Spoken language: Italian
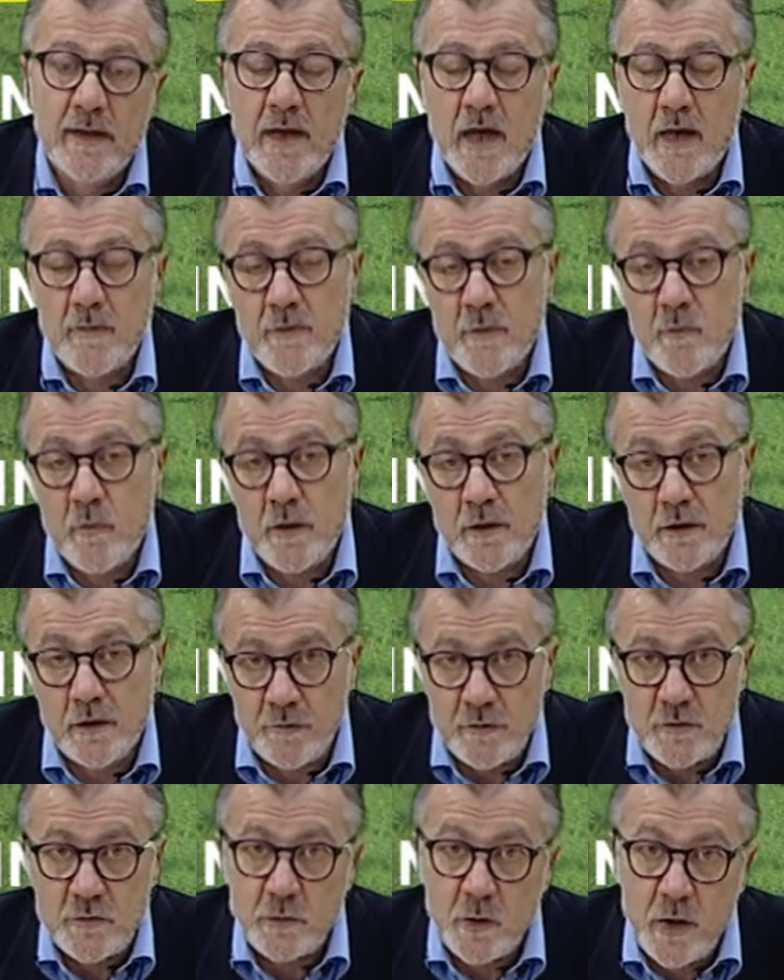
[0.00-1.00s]
Abbiamo anche
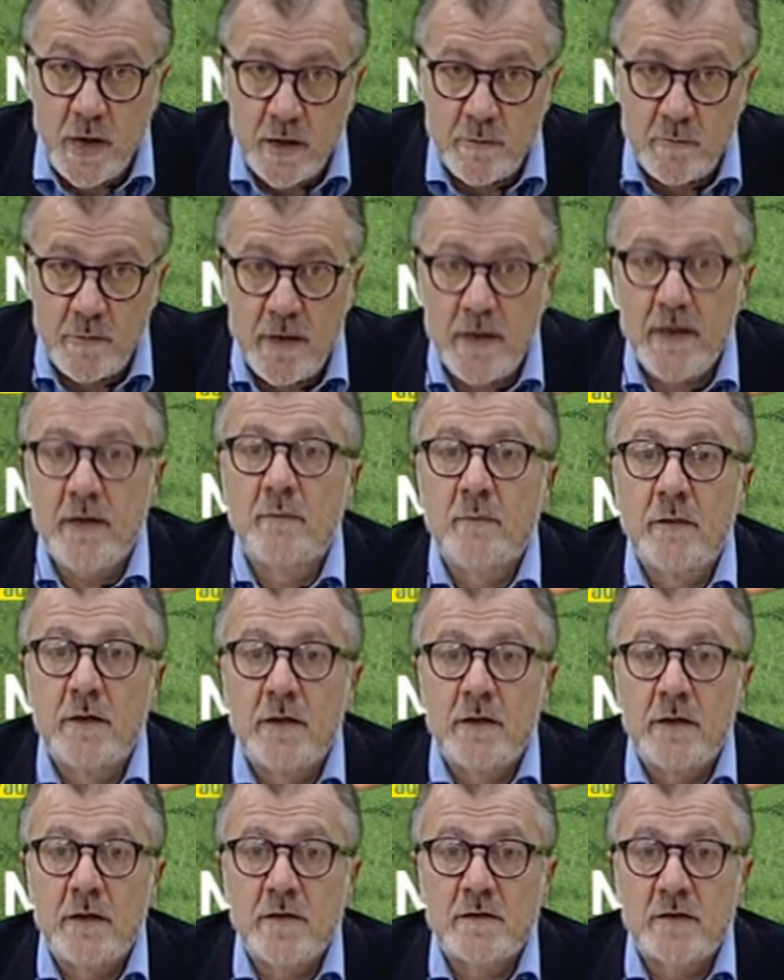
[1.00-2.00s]
visto, ahimè,
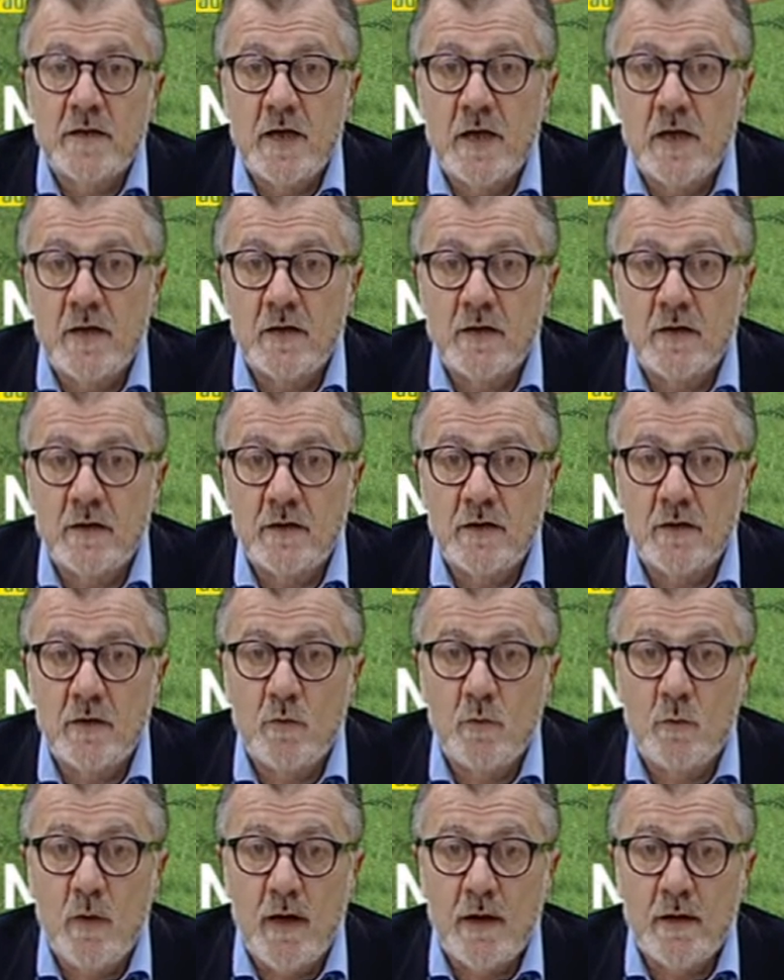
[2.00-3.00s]
i segni di
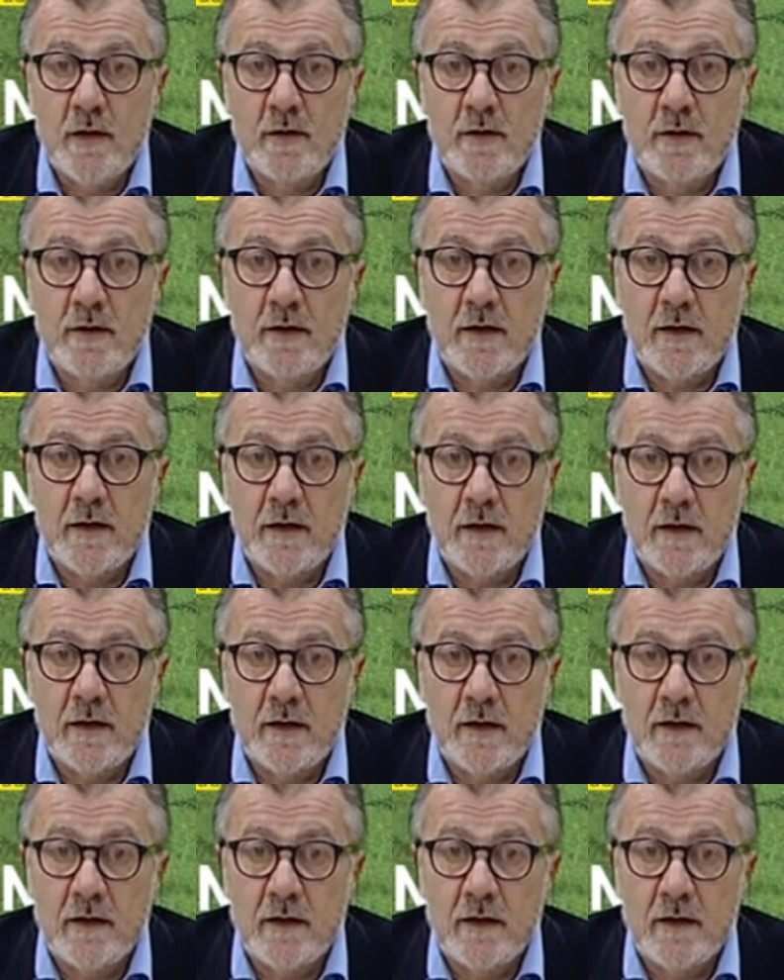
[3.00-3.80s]
qualche